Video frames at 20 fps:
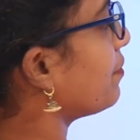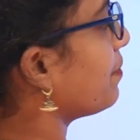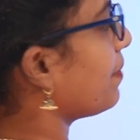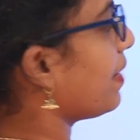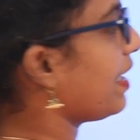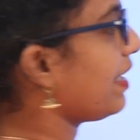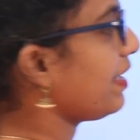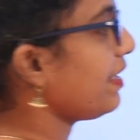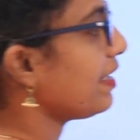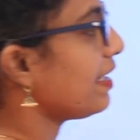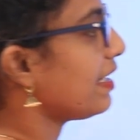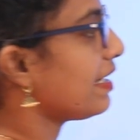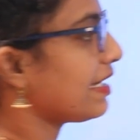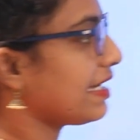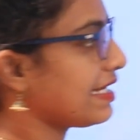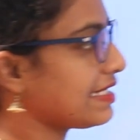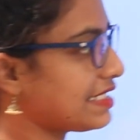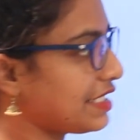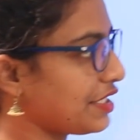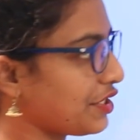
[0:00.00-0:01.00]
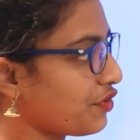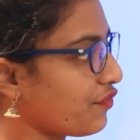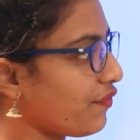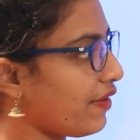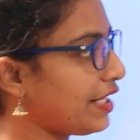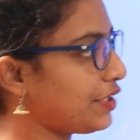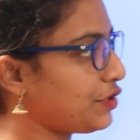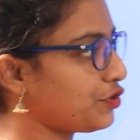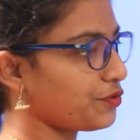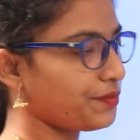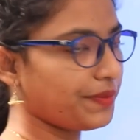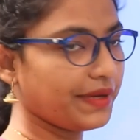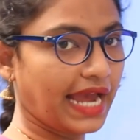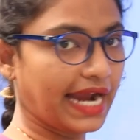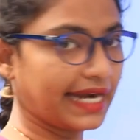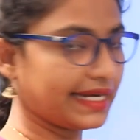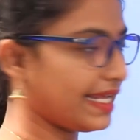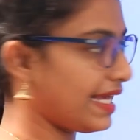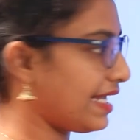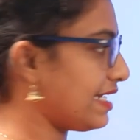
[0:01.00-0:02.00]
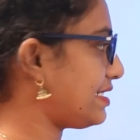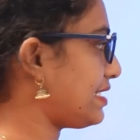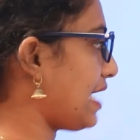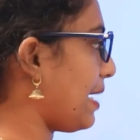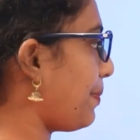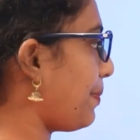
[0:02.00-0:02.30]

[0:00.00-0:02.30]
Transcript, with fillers: ముంబై ఈస్ రిక్వైర్డ్ టు బి అటాచ్డ్